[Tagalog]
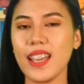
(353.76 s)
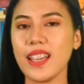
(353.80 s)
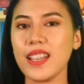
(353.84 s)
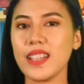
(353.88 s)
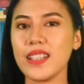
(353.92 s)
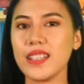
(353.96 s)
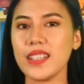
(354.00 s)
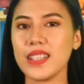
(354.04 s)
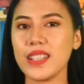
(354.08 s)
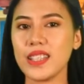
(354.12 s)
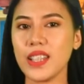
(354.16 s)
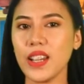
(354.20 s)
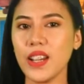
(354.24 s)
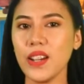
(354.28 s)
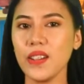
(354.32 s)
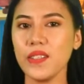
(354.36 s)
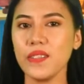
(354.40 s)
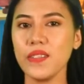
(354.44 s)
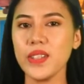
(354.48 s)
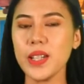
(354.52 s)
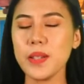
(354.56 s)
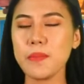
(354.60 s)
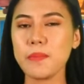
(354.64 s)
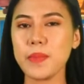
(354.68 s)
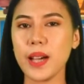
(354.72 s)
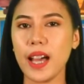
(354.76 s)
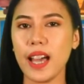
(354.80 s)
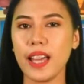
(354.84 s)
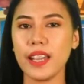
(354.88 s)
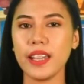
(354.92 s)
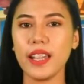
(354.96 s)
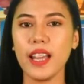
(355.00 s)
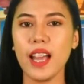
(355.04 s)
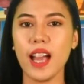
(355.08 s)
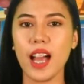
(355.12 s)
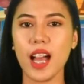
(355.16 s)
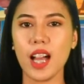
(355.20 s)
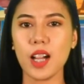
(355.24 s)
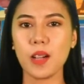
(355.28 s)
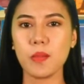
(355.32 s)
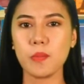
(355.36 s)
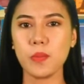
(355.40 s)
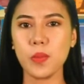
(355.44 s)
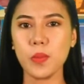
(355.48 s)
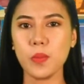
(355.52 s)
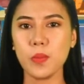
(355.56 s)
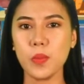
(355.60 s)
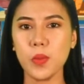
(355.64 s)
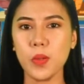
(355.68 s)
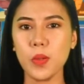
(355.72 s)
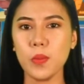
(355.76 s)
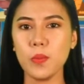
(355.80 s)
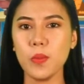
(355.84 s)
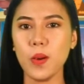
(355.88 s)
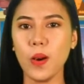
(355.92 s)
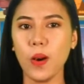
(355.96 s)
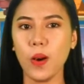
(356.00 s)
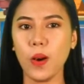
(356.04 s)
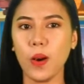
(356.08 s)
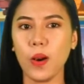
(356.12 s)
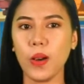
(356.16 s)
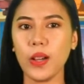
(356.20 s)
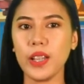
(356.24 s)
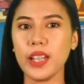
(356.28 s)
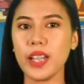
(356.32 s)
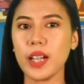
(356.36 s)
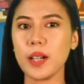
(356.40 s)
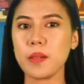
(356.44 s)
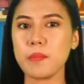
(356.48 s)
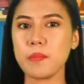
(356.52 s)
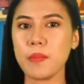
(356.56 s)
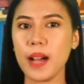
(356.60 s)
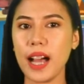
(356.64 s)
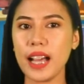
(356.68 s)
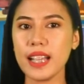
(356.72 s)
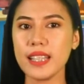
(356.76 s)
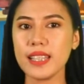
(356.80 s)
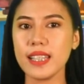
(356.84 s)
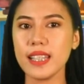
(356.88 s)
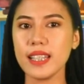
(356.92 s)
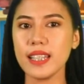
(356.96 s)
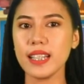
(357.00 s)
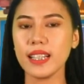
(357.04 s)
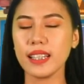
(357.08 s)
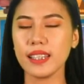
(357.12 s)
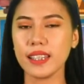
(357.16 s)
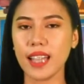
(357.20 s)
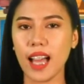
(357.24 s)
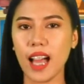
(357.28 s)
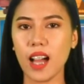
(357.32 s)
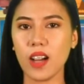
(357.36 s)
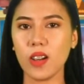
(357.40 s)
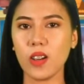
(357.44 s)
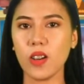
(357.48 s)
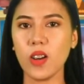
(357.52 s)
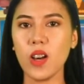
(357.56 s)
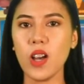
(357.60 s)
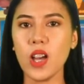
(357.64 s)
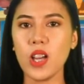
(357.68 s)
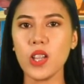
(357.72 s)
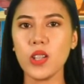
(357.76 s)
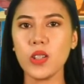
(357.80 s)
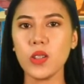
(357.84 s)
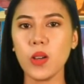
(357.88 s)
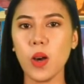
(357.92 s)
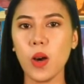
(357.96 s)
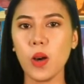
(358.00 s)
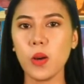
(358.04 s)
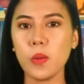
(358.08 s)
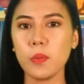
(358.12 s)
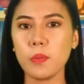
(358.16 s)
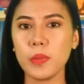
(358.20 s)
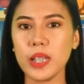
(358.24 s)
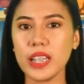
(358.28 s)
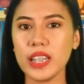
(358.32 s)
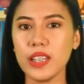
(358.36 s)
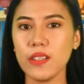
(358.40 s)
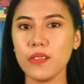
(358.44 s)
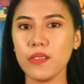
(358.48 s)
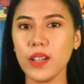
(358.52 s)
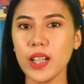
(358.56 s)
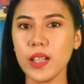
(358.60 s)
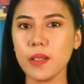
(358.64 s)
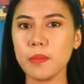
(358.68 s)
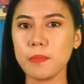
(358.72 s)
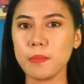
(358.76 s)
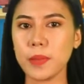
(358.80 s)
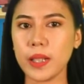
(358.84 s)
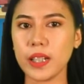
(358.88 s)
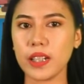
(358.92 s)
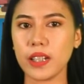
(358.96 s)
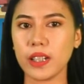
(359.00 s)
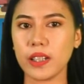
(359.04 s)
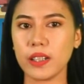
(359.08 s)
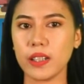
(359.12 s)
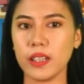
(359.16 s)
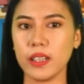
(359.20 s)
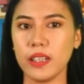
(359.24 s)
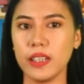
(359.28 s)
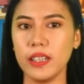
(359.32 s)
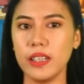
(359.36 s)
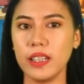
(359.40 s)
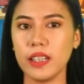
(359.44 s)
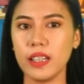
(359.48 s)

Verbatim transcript: Serf naman ang bumubuo ng masa ng tao noong medieval period